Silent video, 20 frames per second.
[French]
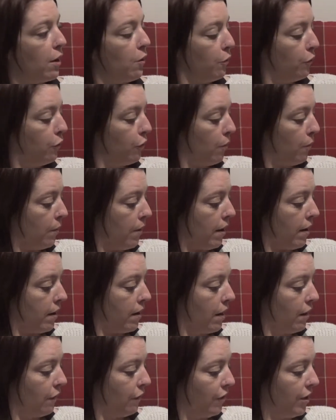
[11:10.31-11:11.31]
le tome 1,
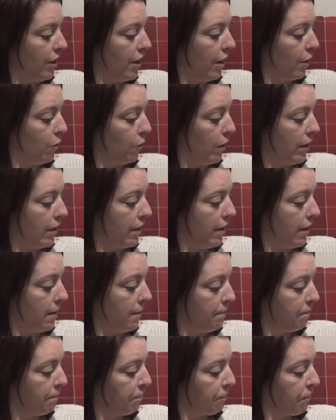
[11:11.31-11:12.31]
La fille de la noyée,